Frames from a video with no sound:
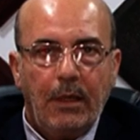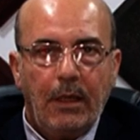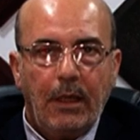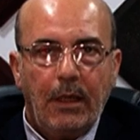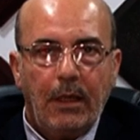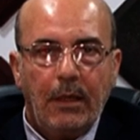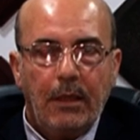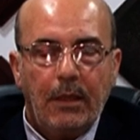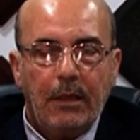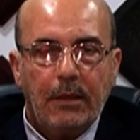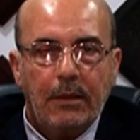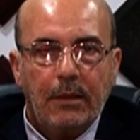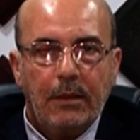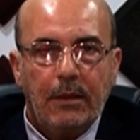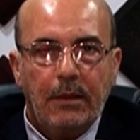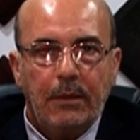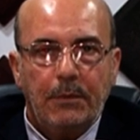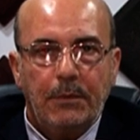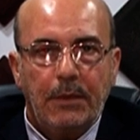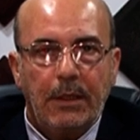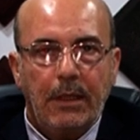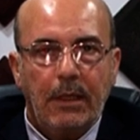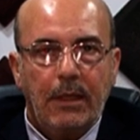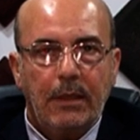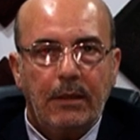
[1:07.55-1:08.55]
على
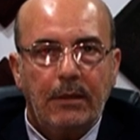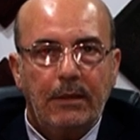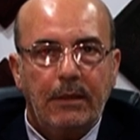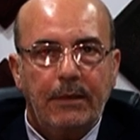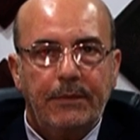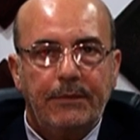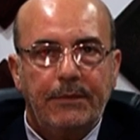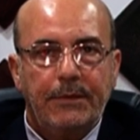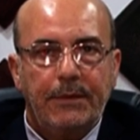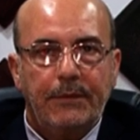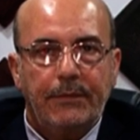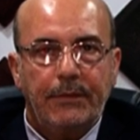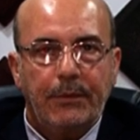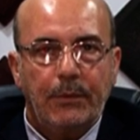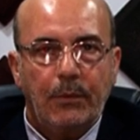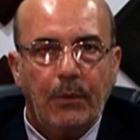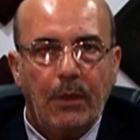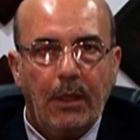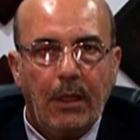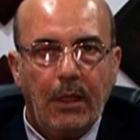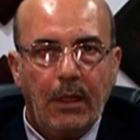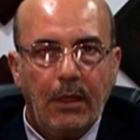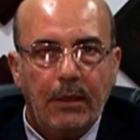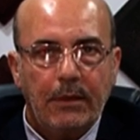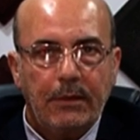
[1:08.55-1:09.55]
أرقام الهاتف
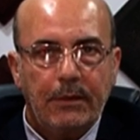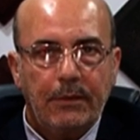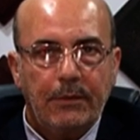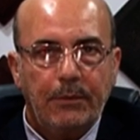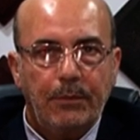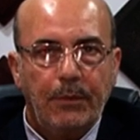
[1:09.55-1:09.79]
01